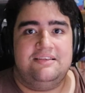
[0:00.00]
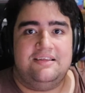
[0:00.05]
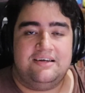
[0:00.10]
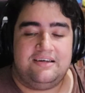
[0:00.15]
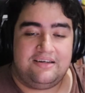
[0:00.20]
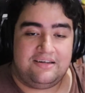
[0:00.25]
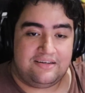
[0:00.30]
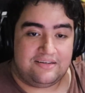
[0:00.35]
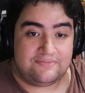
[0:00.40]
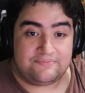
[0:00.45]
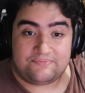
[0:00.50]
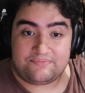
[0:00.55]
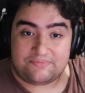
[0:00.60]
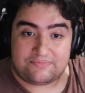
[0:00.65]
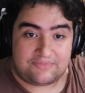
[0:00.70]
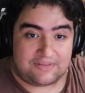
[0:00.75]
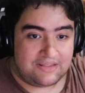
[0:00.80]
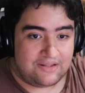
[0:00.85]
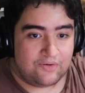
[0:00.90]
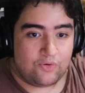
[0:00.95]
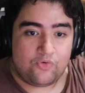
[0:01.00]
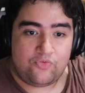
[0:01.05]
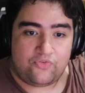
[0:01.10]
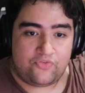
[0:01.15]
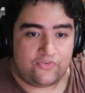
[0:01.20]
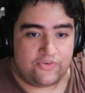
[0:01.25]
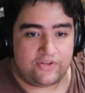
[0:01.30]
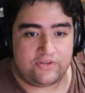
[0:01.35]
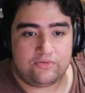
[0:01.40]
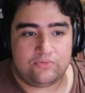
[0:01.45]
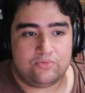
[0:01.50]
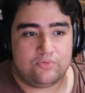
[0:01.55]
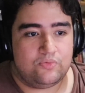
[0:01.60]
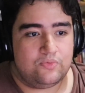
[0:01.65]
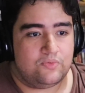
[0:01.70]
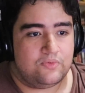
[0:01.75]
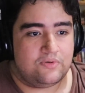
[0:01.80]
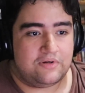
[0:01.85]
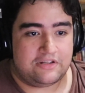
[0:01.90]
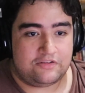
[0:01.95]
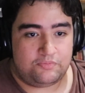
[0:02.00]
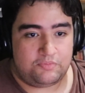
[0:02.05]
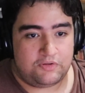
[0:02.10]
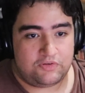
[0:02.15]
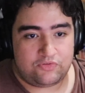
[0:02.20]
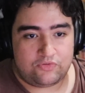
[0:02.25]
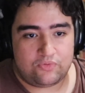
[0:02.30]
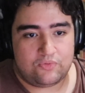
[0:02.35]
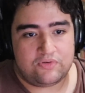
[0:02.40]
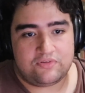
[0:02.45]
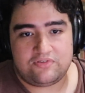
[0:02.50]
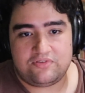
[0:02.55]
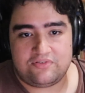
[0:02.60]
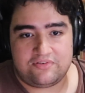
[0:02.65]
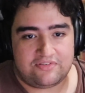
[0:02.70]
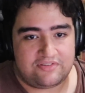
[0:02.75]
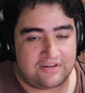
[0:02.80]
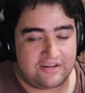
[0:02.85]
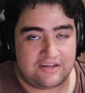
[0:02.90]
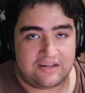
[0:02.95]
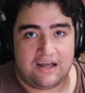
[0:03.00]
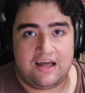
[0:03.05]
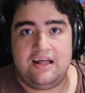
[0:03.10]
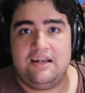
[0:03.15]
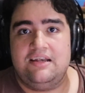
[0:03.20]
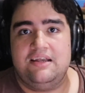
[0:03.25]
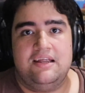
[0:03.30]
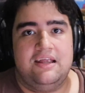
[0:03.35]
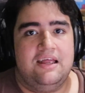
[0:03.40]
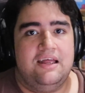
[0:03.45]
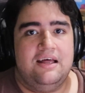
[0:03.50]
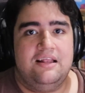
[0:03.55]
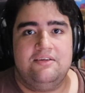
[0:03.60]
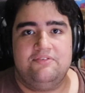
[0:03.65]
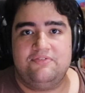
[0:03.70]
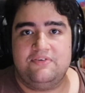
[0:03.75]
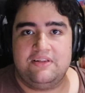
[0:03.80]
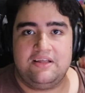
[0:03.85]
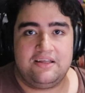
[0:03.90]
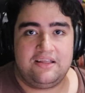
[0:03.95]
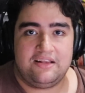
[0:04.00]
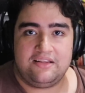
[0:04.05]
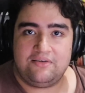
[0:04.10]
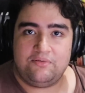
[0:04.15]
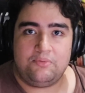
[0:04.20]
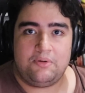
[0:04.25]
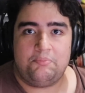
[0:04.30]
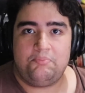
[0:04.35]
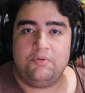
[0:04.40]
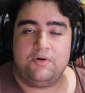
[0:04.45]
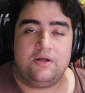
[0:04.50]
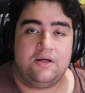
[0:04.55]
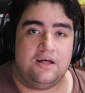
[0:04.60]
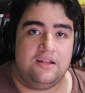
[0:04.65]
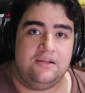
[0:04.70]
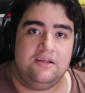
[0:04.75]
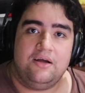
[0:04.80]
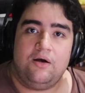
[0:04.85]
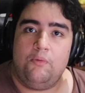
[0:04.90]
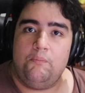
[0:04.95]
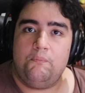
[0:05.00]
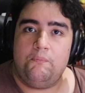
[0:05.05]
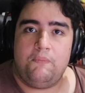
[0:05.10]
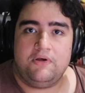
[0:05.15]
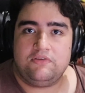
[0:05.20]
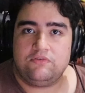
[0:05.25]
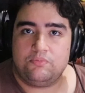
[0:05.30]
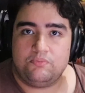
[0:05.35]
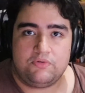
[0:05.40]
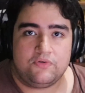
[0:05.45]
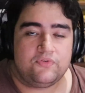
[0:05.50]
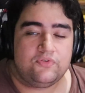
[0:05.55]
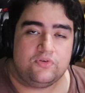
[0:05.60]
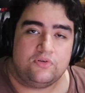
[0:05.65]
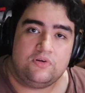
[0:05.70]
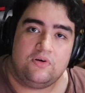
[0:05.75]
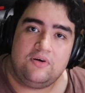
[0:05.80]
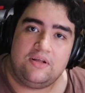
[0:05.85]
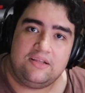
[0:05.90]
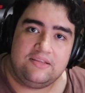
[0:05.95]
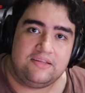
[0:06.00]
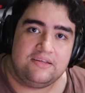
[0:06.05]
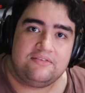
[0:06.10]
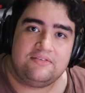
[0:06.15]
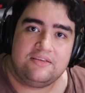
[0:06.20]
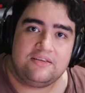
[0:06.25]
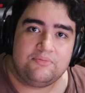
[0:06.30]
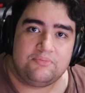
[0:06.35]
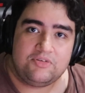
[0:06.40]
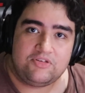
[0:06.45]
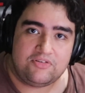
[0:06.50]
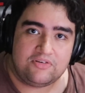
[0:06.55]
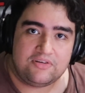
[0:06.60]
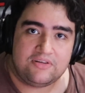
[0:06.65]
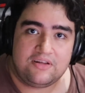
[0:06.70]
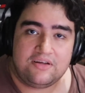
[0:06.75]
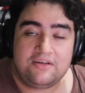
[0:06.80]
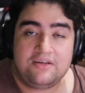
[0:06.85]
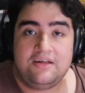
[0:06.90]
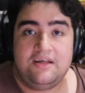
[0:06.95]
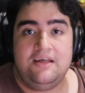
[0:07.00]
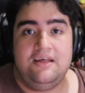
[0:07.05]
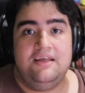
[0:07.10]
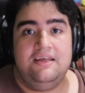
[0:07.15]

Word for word: tá ouvindo as pessoas xingarem ela, falar que ela é uma porcaria, que é um péssimo profissional, que ela tem que ser demitida,